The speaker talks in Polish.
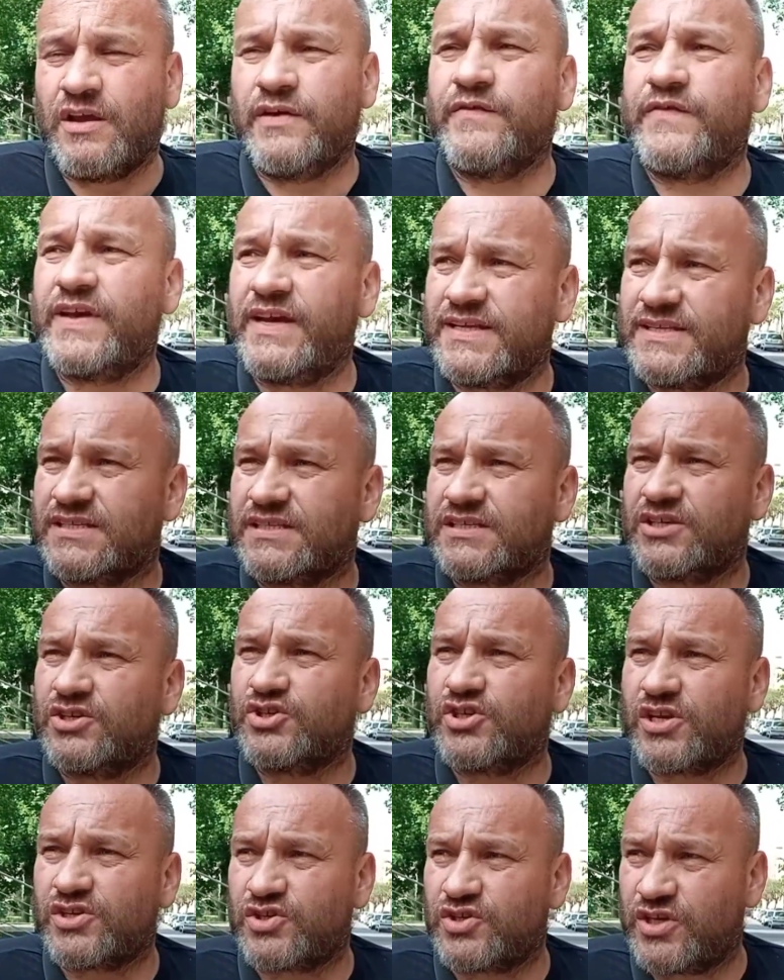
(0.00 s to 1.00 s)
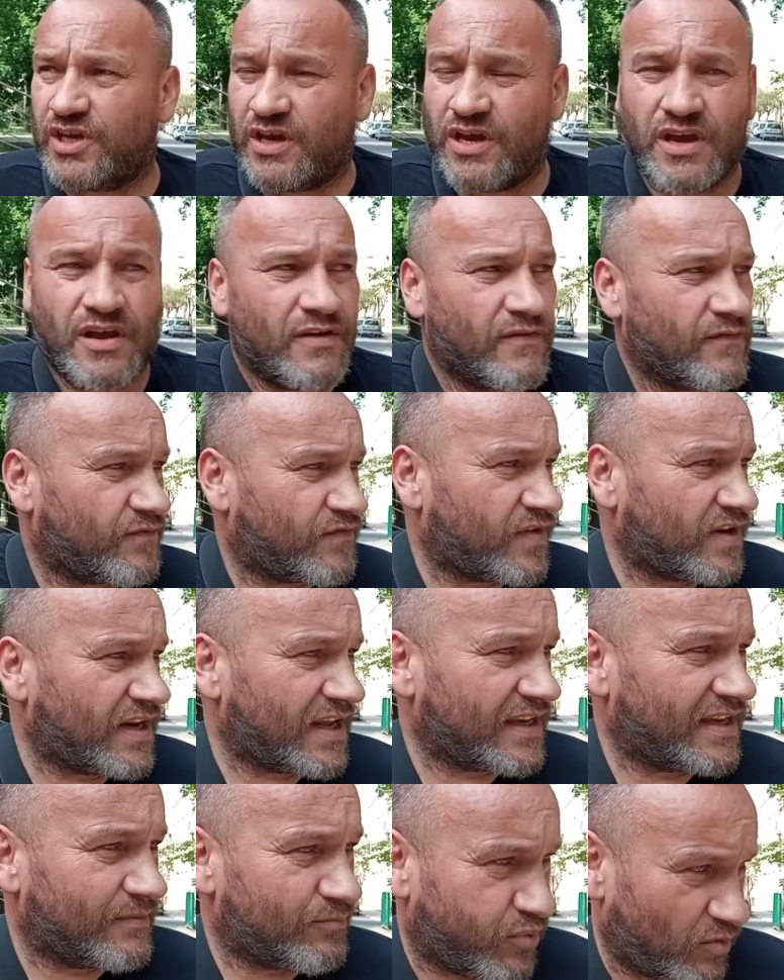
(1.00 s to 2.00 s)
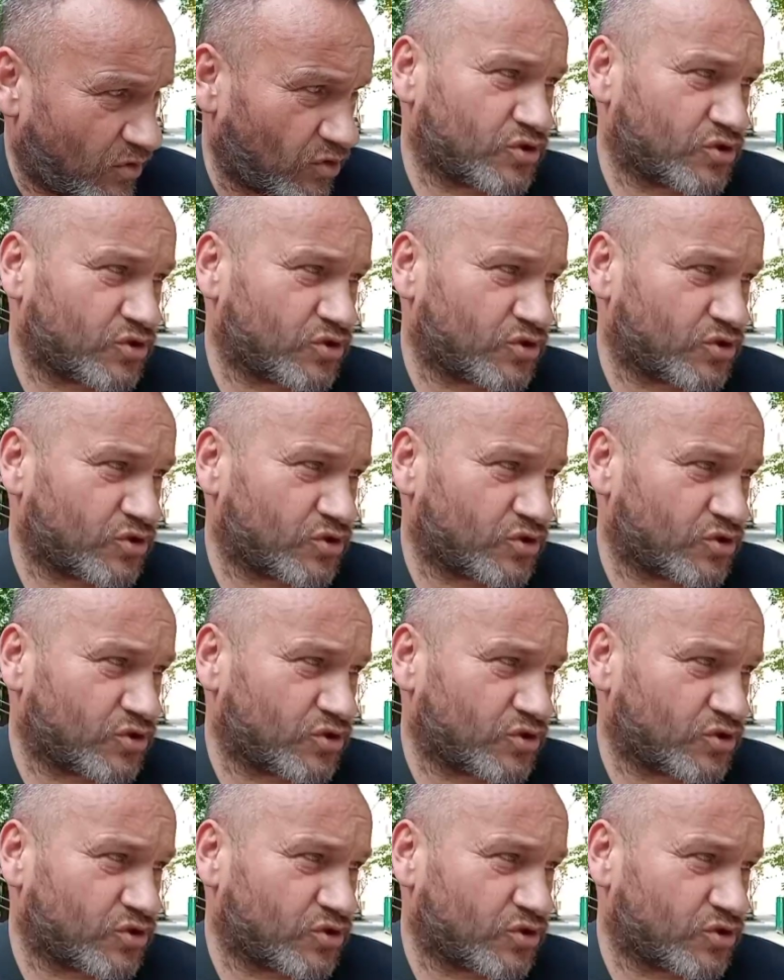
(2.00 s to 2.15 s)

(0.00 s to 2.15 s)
więc grzecznie, wylegi...